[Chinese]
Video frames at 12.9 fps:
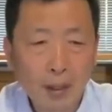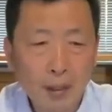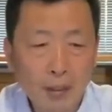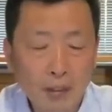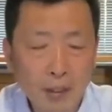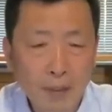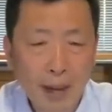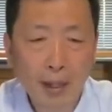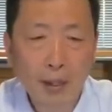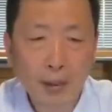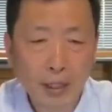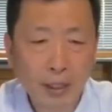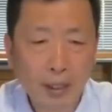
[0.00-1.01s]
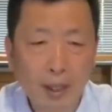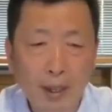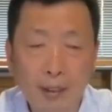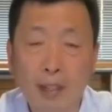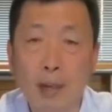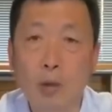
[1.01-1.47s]
司马老师
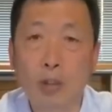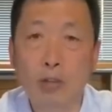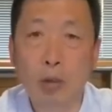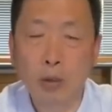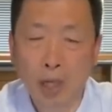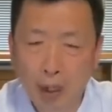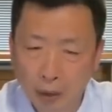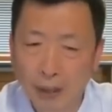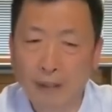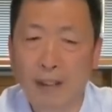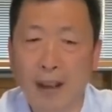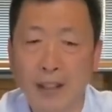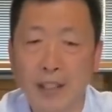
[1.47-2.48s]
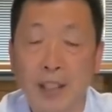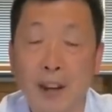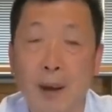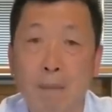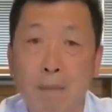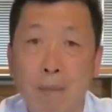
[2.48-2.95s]
呢，当过宋朝的宰
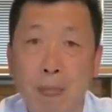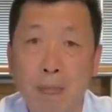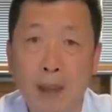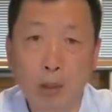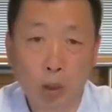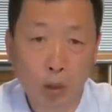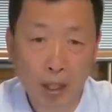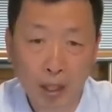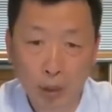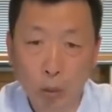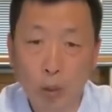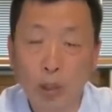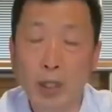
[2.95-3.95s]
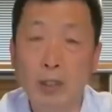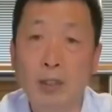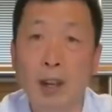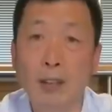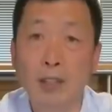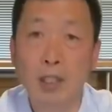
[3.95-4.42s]
相。那时候很多人
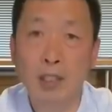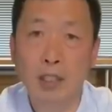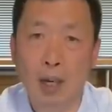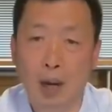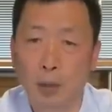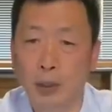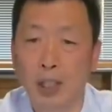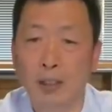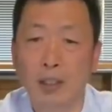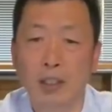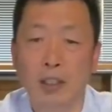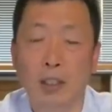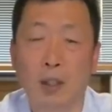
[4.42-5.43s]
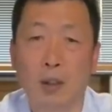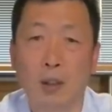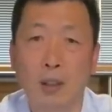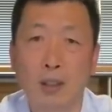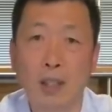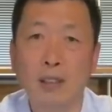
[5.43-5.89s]
刚进朝廷的时
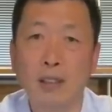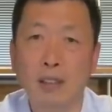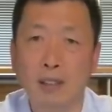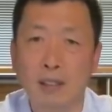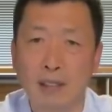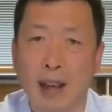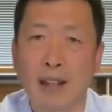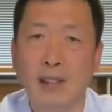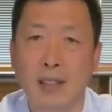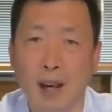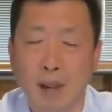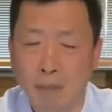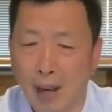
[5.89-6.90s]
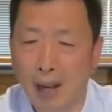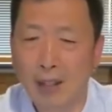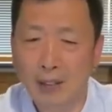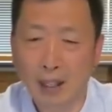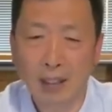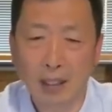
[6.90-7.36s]
候，人家是宰相嘛，
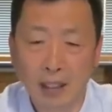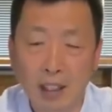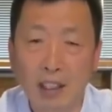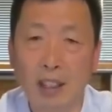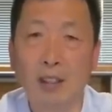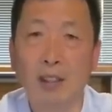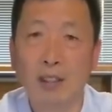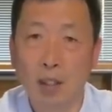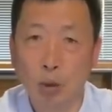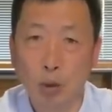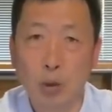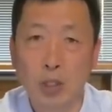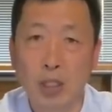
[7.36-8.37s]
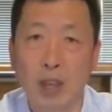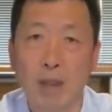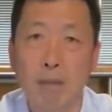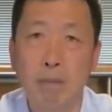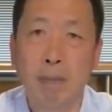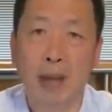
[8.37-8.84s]
那你一定要去
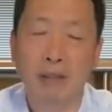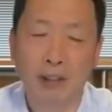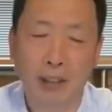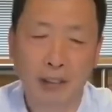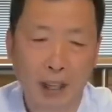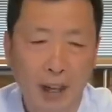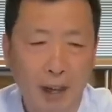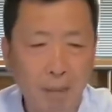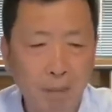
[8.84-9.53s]
先拜访他。